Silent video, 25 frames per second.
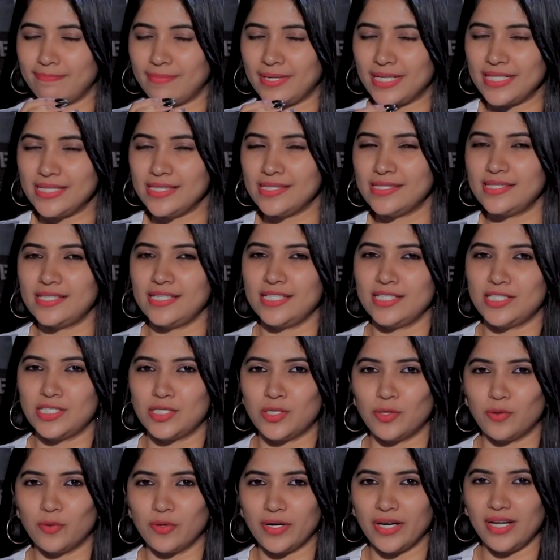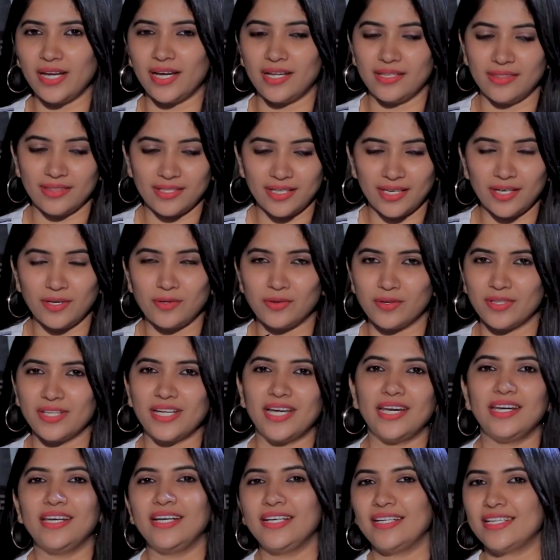మంచి స్టోరీ అందరి
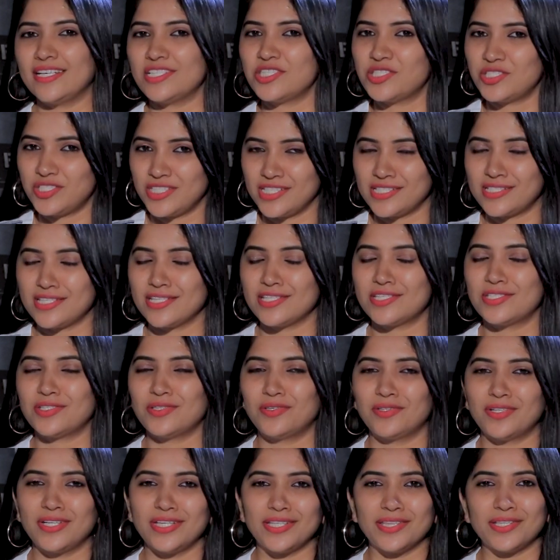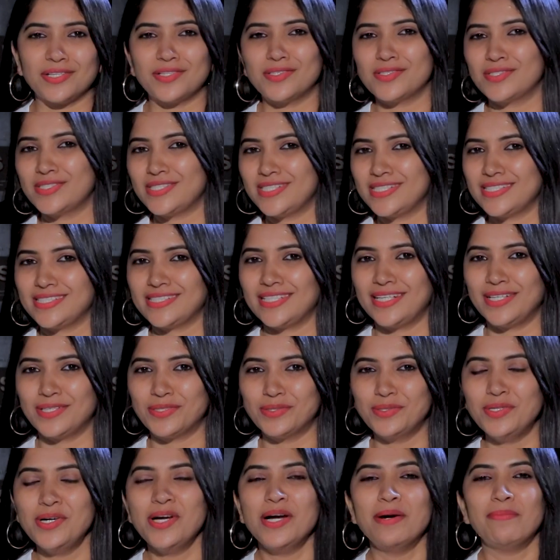హృదయాల్ని టచ్ చేసే స్టోరీతో
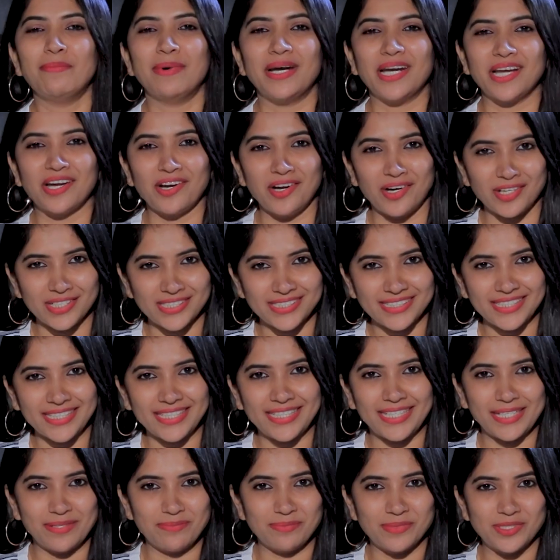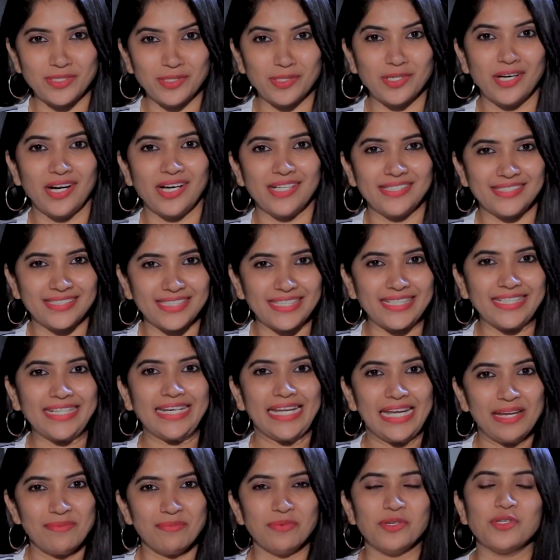వచ్చేసారు మన గాడ్సే టీం సో గాడ్సే
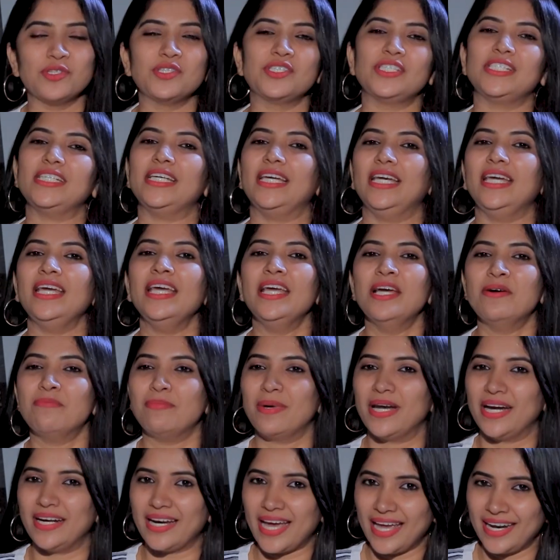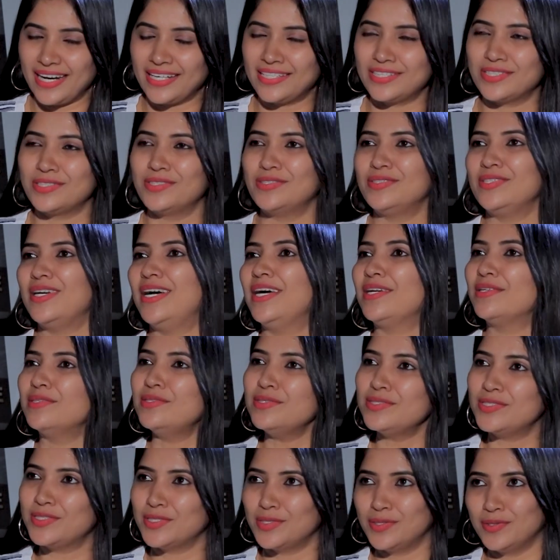టీం నుంచి మన డైరెక్టర్ ఉన్నారు
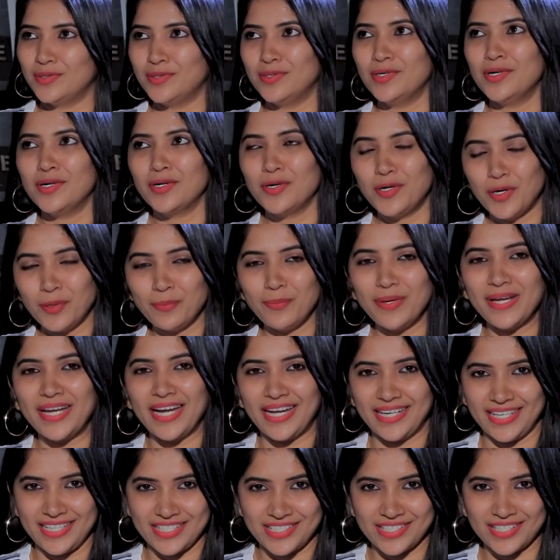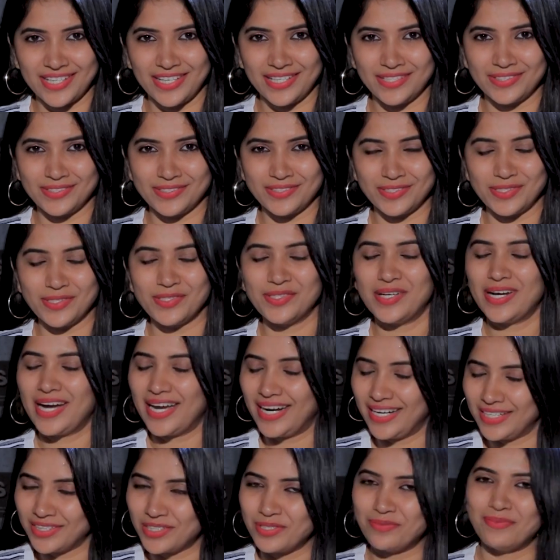సో గోపి గణేష్ గారు సో
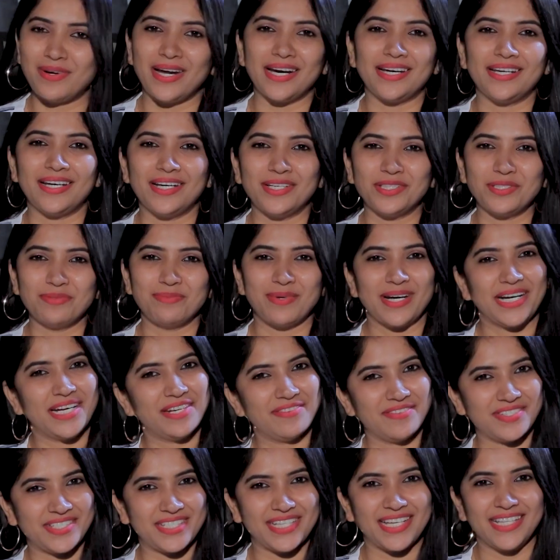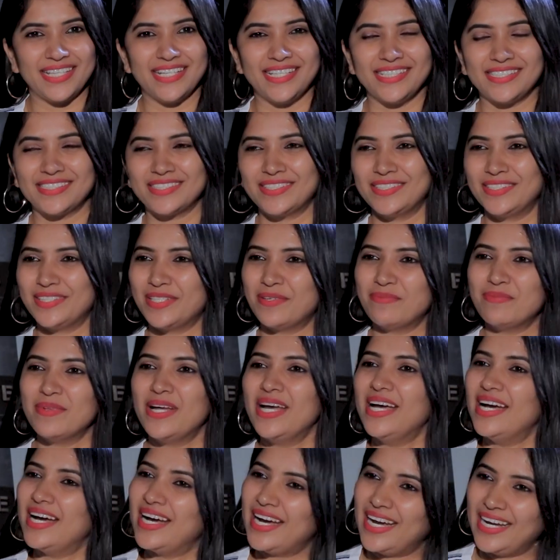ఆయనతో మాట్లాడుతూ మరిన్ని విషయాలు తెలుసుకుందాం
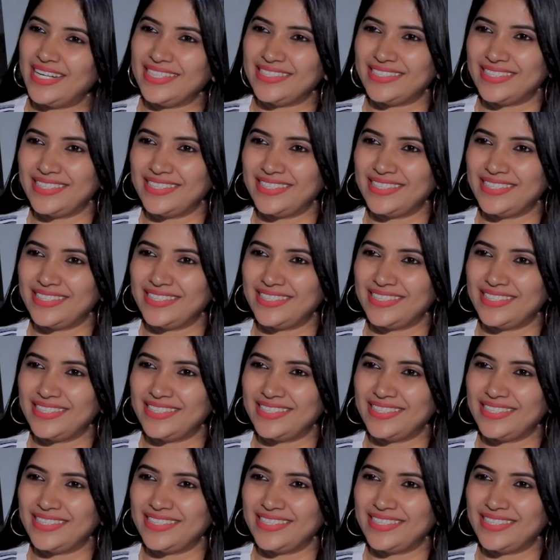హాయ్